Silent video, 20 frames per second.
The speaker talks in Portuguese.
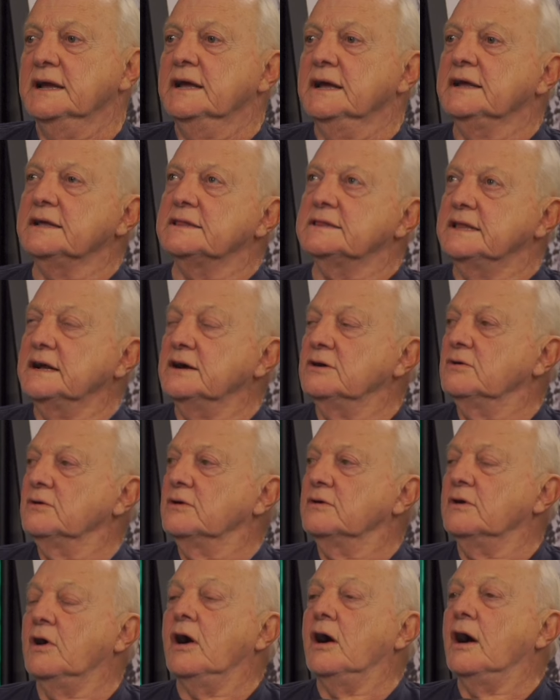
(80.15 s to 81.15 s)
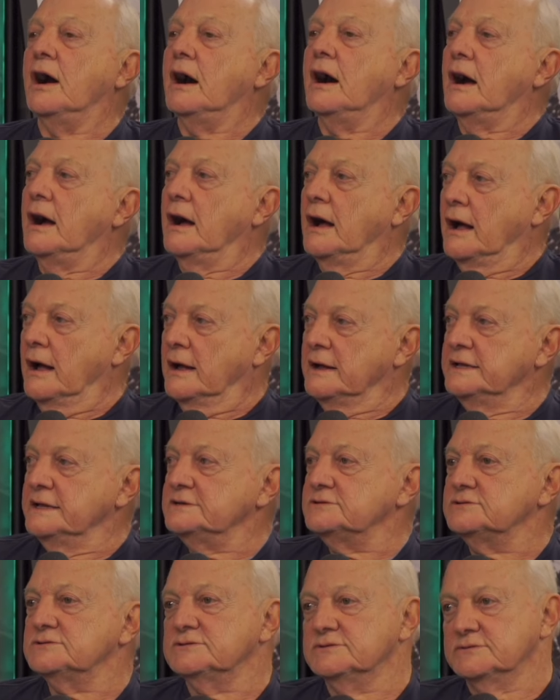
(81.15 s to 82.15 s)
Então,
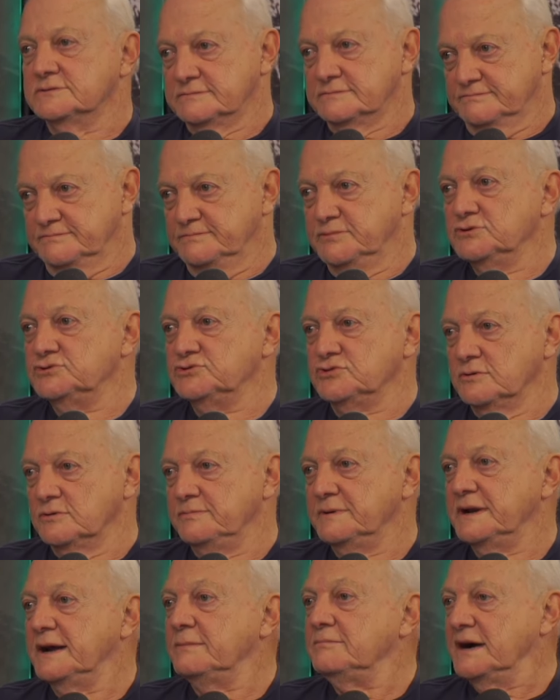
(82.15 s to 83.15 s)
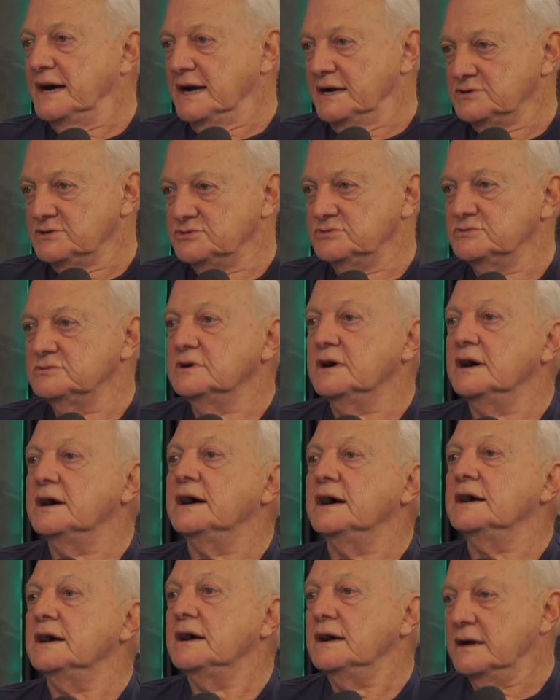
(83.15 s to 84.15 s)
isso puxou para baixo
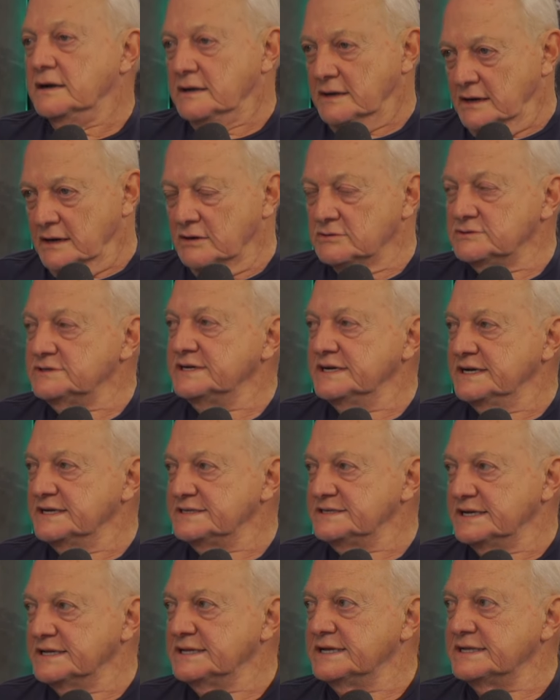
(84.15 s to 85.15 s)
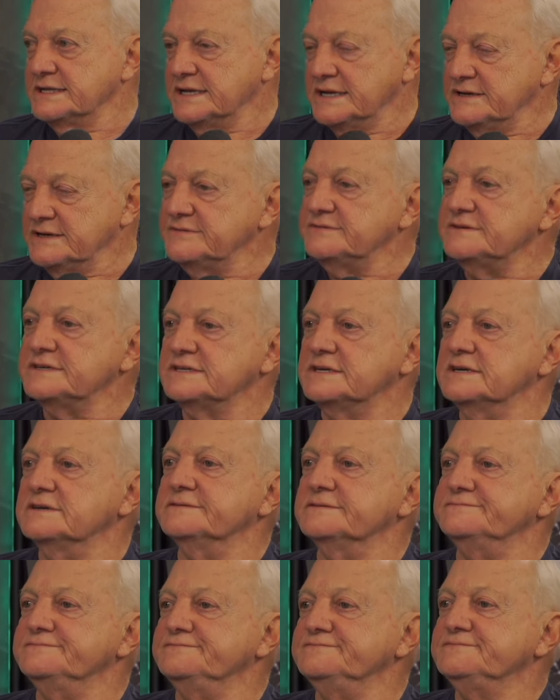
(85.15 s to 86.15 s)
a audiência da televisão,
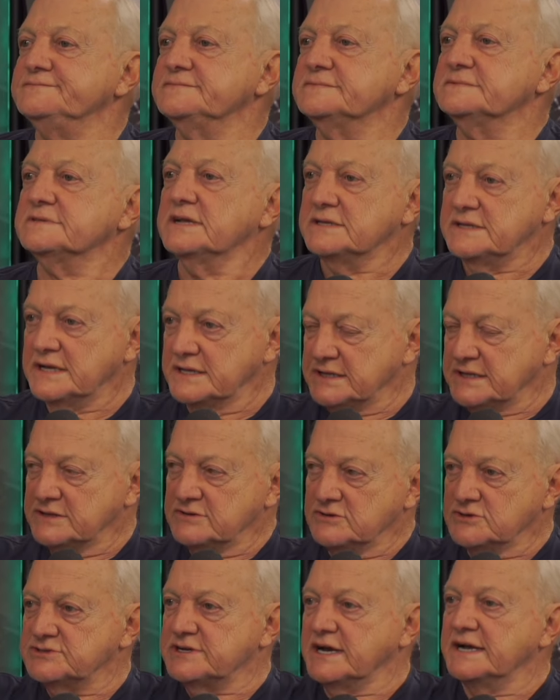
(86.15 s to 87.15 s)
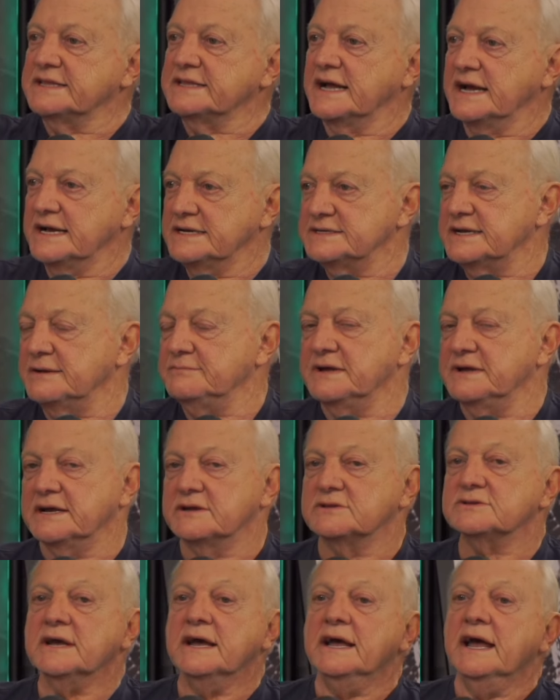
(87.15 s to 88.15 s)
uhum. da, dos canais
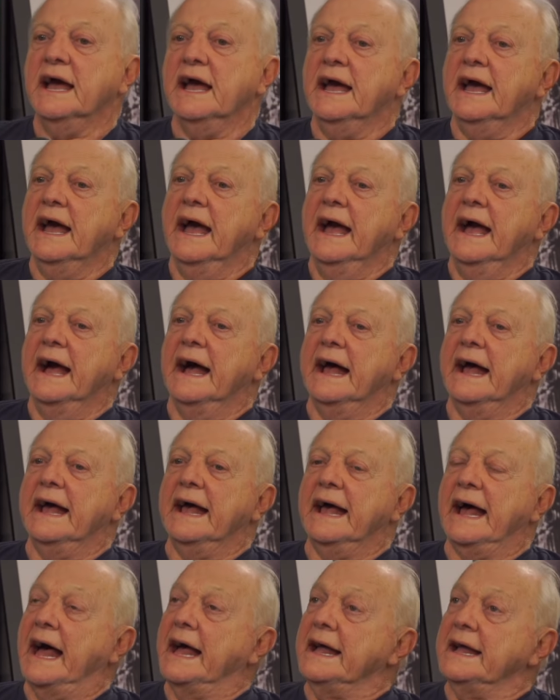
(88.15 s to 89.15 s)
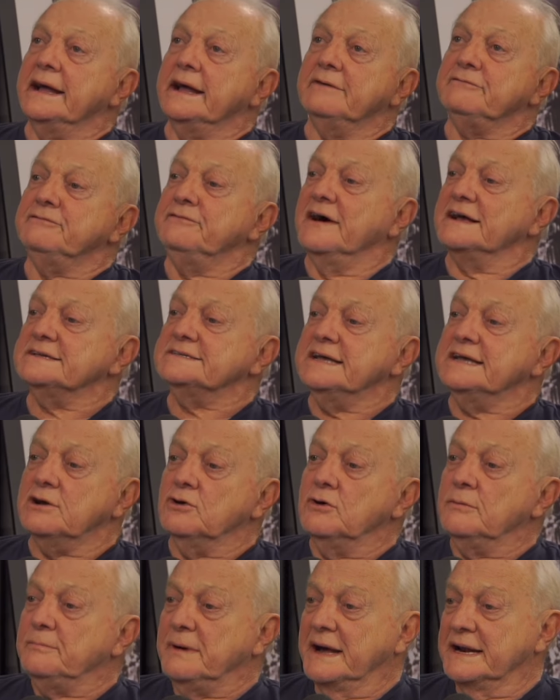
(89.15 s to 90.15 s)
abertos. A, fazer
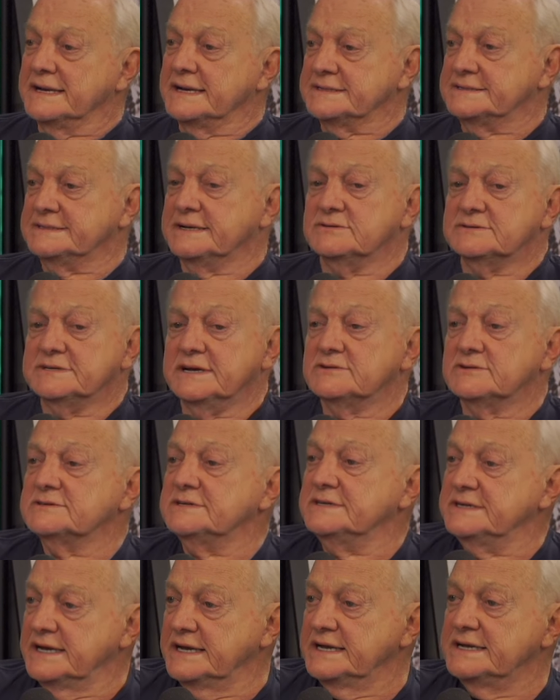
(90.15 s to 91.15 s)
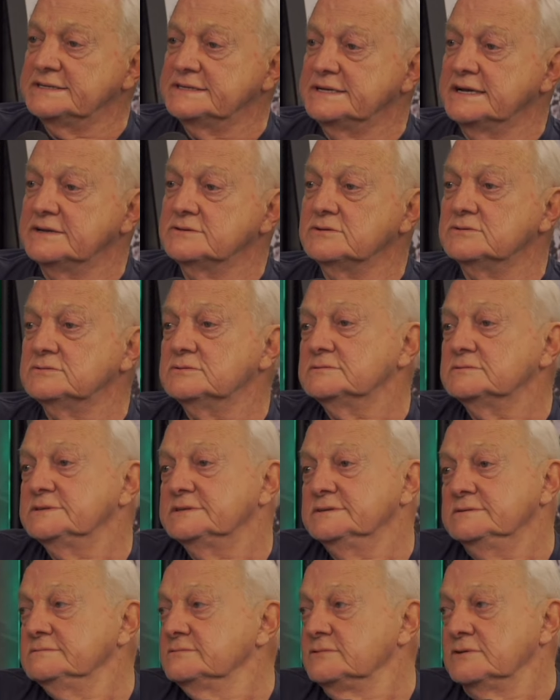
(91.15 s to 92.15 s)
comparação de audiência não,
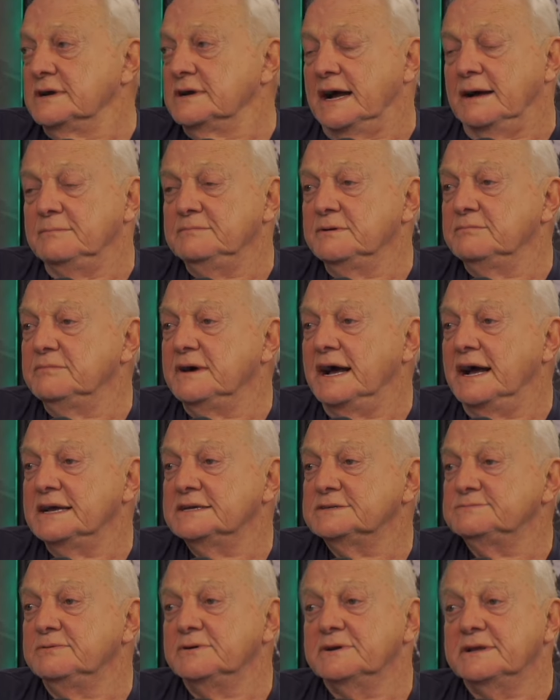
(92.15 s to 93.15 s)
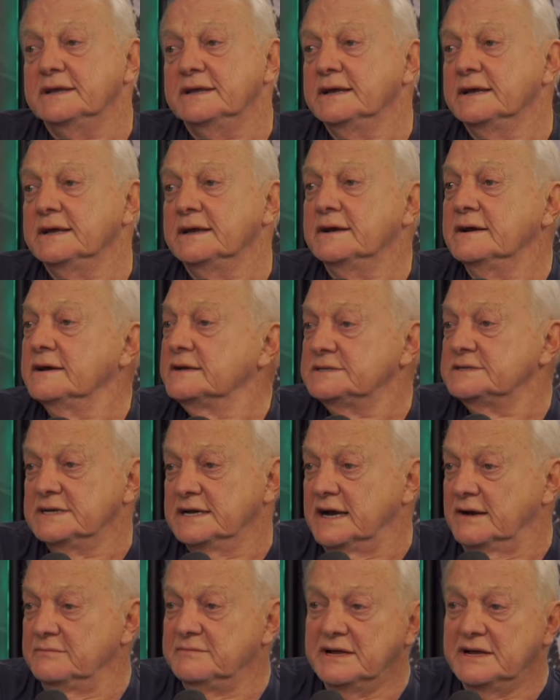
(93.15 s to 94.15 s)
não cabe mais, porque
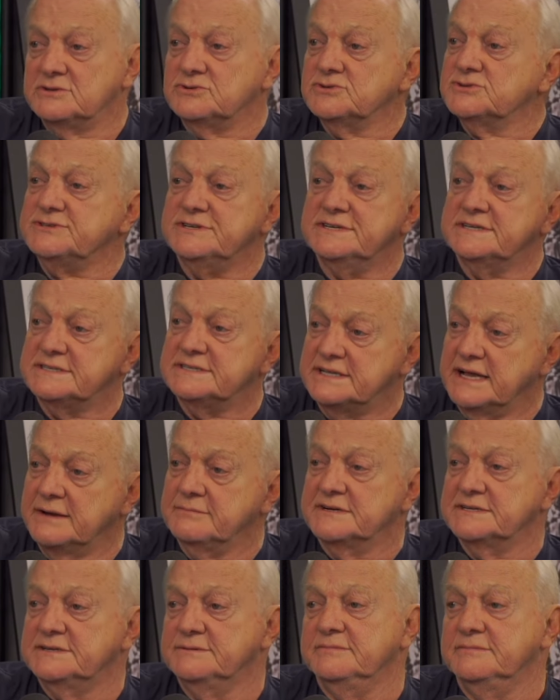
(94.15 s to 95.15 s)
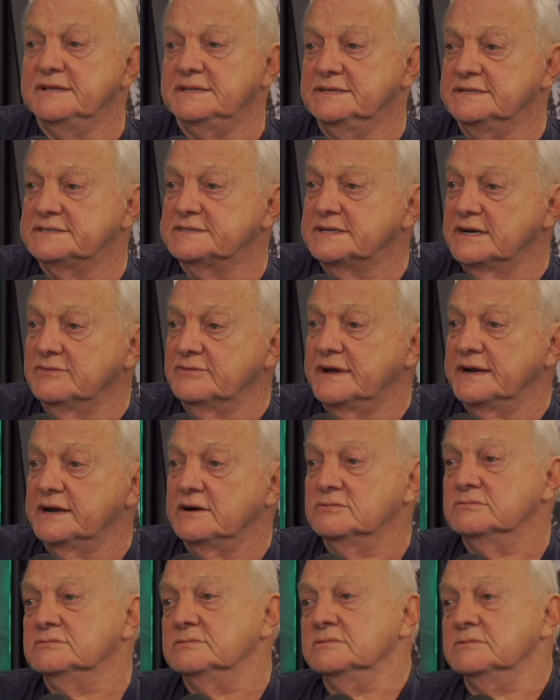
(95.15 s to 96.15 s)
antigamente o sistema de medição era
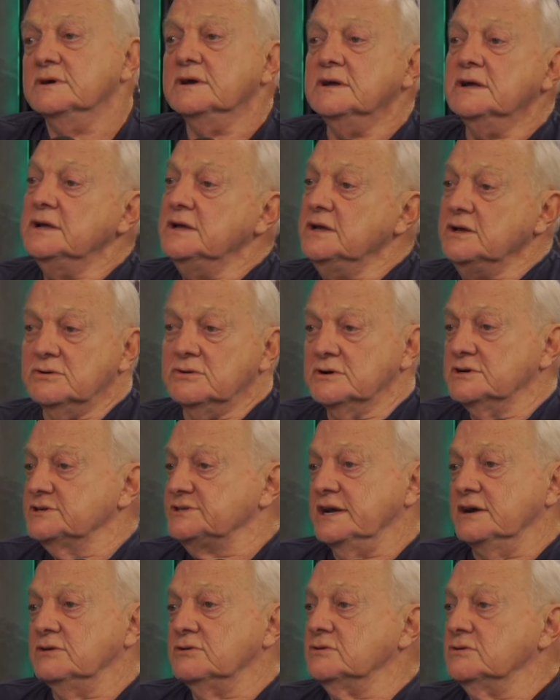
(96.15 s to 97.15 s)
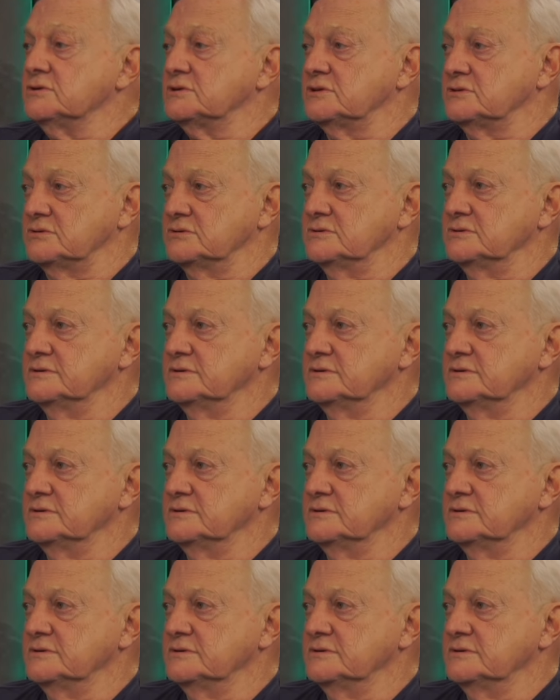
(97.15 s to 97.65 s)
um e hoje é outro.